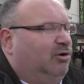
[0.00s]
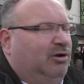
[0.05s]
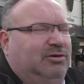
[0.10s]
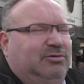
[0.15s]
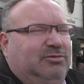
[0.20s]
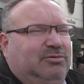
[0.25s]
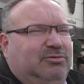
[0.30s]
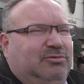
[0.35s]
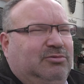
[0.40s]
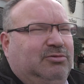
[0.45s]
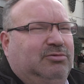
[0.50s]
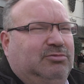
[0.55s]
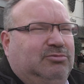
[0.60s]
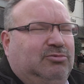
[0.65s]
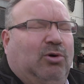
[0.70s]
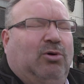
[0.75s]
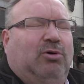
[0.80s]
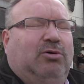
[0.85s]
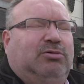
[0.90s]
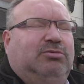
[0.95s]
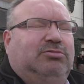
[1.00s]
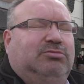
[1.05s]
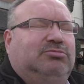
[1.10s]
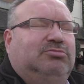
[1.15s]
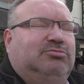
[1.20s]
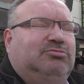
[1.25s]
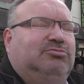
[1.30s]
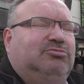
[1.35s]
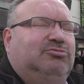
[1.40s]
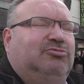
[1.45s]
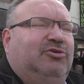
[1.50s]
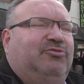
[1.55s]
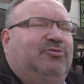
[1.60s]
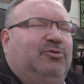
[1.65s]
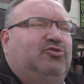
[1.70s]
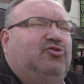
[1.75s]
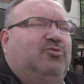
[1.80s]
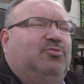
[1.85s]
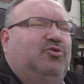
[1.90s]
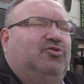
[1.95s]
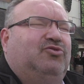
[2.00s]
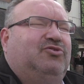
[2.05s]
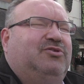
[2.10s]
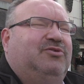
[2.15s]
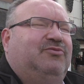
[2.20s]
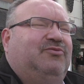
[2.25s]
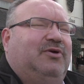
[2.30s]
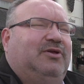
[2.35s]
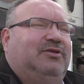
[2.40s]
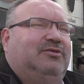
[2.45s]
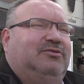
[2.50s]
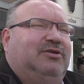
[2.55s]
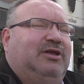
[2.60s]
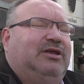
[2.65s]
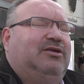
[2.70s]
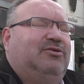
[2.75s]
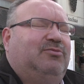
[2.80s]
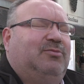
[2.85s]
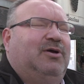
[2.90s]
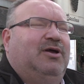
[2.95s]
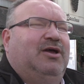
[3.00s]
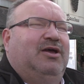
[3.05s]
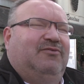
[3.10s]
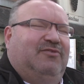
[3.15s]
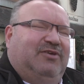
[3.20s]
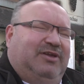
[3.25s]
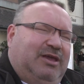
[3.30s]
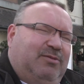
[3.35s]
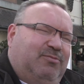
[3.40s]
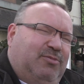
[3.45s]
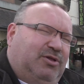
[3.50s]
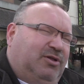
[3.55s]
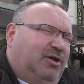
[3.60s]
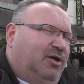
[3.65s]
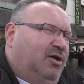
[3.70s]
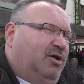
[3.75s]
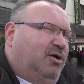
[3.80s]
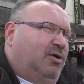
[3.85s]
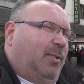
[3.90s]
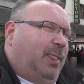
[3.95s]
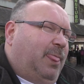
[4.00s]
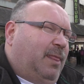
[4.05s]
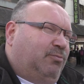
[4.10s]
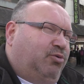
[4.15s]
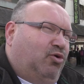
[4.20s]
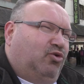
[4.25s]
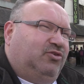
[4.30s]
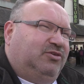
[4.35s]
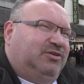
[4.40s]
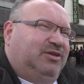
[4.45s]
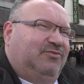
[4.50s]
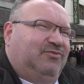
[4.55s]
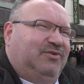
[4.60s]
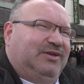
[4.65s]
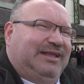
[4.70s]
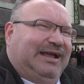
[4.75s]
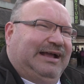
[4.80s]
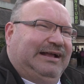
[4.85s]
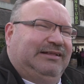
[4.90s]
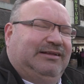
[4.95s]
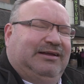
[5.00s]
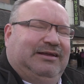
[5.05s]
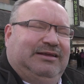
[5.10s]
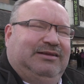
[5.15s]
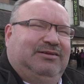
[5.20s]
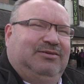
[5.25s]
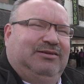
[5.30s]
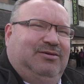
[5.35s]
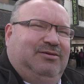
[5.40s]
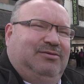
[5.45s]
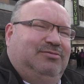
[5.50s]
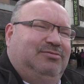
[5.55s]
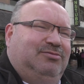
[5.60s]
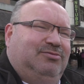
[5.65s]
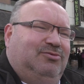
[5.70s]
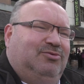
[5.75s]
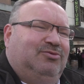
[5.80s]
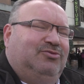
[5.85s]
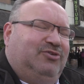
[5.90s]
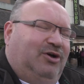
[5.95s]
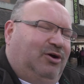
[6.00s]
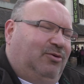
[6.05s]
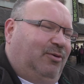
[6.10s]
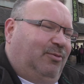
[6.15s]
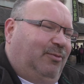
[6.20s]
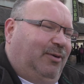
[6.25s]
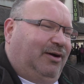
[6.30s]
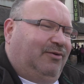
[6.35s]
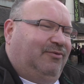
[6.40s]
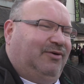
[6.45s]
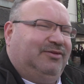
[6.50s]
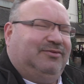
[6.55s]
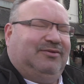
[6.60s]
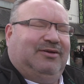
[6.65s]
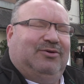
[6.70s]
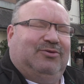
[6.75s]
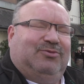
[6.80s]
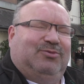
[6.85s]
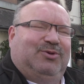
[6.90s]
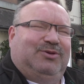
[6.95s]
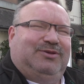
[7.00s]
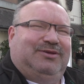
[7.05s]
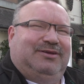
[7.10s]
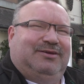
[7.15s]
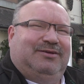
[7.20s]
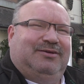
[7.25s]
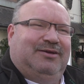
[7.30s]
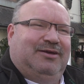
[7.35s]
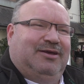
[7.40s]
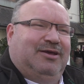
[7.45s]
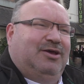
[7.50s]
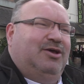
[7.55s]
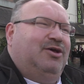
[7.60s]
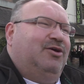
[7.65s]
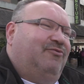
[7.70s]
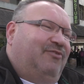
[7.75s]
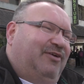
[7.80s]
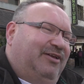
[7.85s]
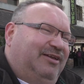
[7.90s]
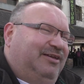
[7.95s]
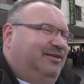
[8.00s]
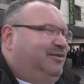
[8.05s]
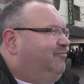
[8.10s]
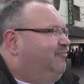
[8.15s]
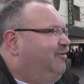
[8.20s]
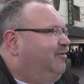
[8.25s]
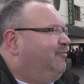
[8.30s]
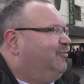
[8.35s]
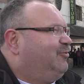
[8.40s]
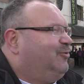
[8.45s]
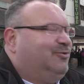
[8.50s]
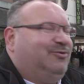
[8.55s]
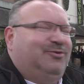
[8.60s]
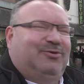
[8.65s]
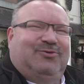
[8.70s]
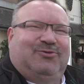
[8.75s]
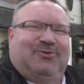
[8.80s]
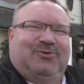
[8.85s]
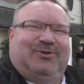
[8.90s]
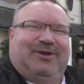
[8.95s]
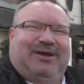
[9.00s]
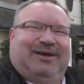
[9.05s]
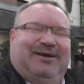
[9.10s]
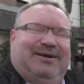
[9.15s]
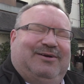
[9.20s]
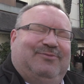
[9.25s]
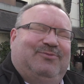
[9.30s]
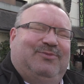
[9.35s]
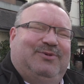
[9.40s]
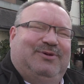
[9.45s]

ja, doch, das wird schon positiv werden, denke ich mal. Wir gehen mit positiven Gedanken dahin und schauen wir mal, was daraus wird. Wenn nicht, werden wir trotzdem einen schönen Tag haben.